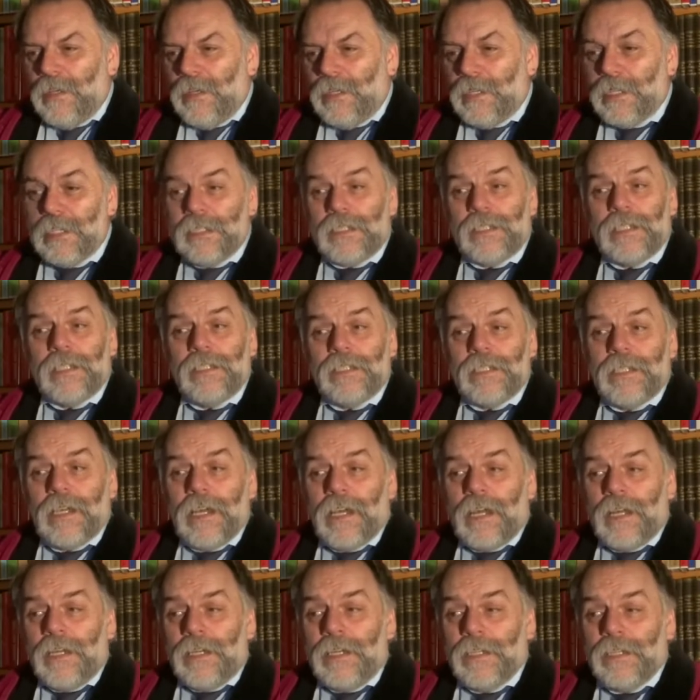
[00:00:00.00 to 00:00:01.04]

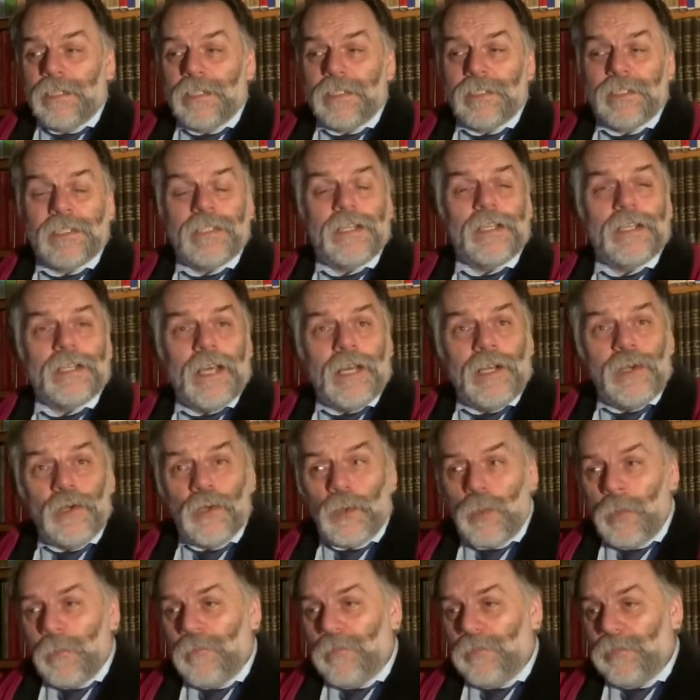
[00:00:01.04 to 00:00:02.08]
Recenzja z
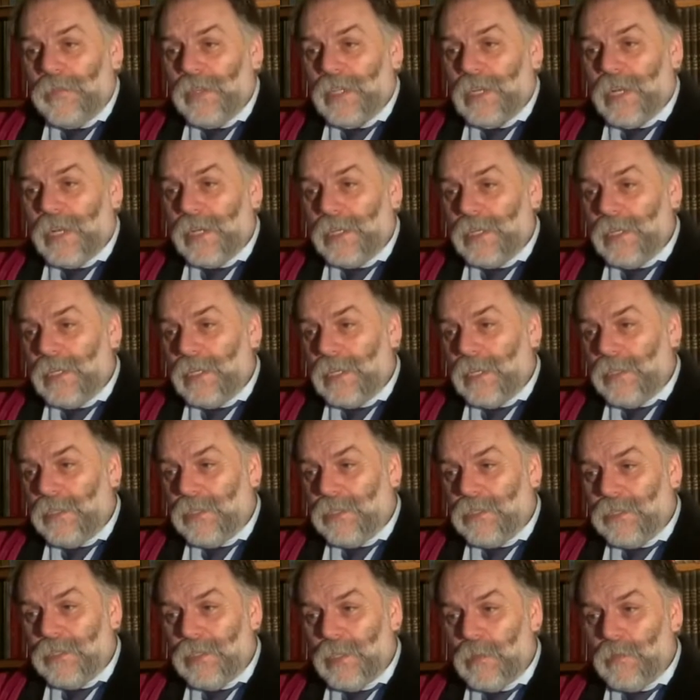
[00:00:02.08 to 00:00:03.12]
serialu Kariera
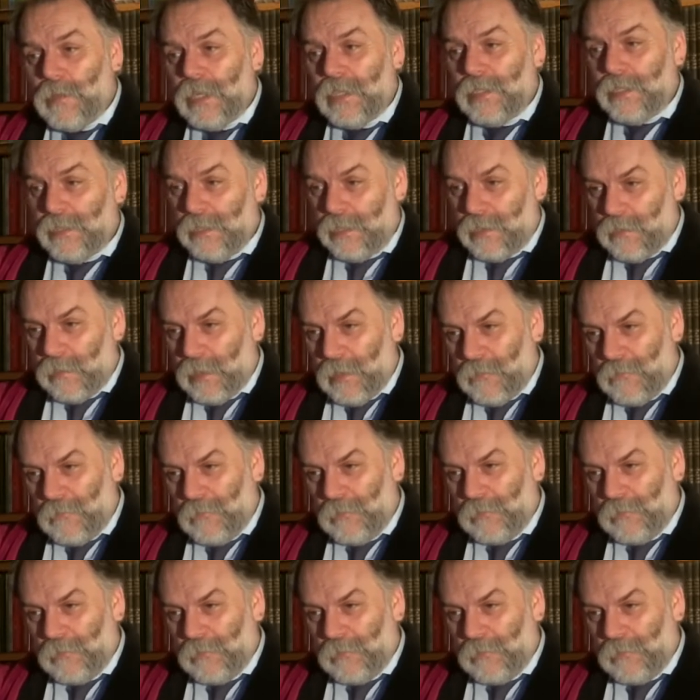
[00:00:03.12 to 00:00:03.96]
Nikodemadyzmy.